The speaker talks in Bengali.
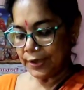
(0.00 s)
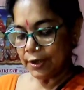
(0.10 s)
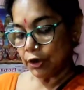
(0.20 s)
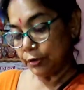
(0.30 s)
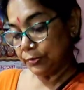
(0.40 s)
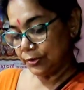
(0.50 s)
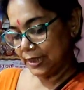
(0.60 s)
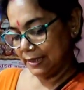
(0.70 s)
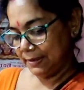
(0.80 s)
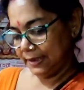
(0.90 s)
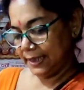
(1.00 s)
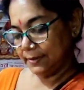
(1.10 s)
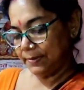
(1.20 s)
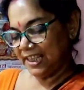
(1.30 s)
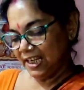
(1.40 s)
করে গরম করে নেবেন
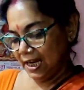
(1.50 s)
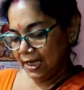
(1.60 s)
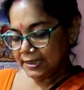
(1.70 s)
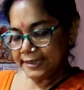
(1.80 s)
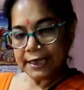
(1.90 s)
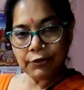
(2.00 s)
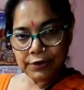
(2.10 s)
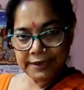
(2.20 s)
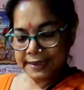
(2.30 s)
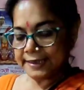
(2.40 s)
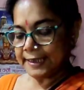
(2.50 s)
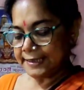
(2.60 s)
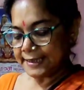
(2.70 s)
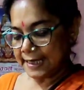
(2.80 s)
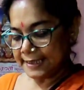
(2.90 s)
দেখবেন যে কোনো জিনিসের
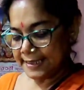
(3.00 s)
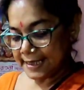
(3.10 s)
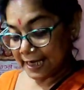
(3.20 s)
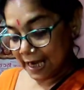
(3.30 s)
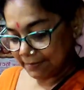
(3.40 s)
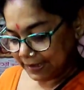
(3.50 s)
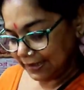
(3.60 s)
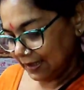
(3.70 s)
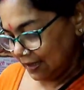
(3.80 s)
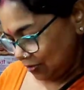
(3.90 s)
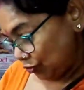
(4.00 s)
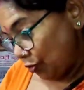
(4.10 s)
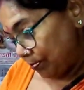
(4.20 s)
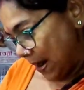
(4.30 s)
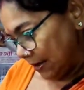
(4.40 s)
চাটনিটা খাবেন
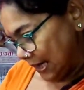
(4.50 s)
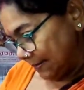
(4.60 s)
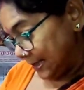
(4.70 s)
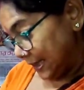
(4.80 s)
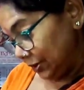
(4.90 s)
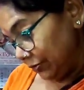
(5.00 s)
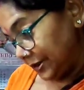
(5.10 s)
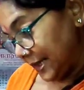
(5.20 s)
খুব ভালো লাগবে এটা কিন্তু